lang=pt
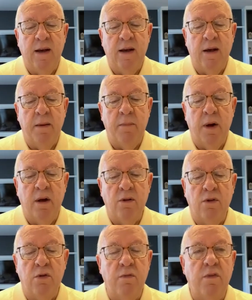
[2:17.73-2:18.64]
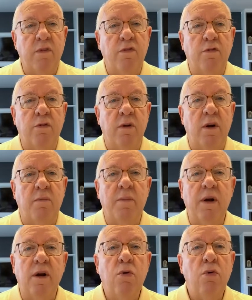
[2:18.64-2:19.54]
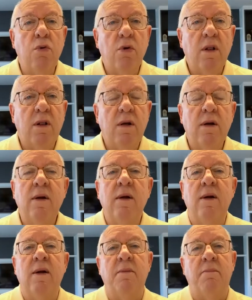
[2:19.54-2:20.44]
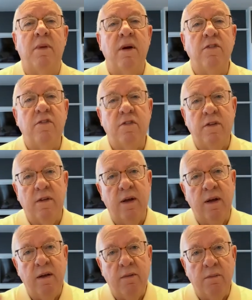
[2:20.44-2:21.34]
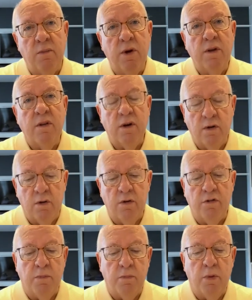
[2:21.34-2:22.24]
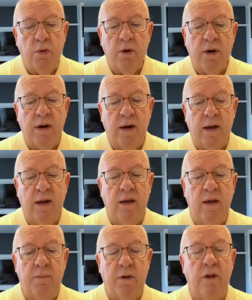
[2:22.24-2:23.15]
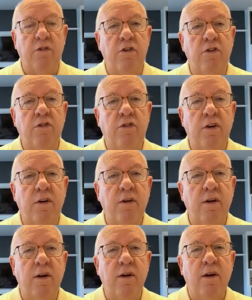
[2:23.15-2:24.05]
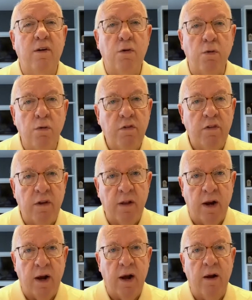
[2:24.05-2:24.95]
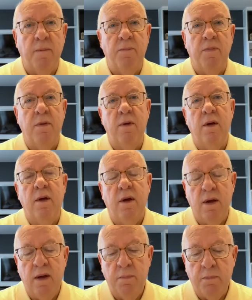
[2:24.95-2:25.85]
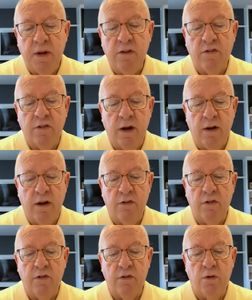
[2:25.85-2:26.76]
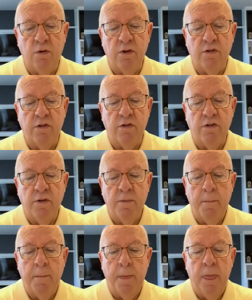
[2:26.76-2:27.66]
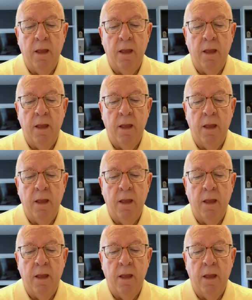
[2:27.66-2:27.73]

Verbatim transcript: É, é uma devocional bem curta, mas tem muita coisa boa aqui para a gente considerar e pensar nessas coisas.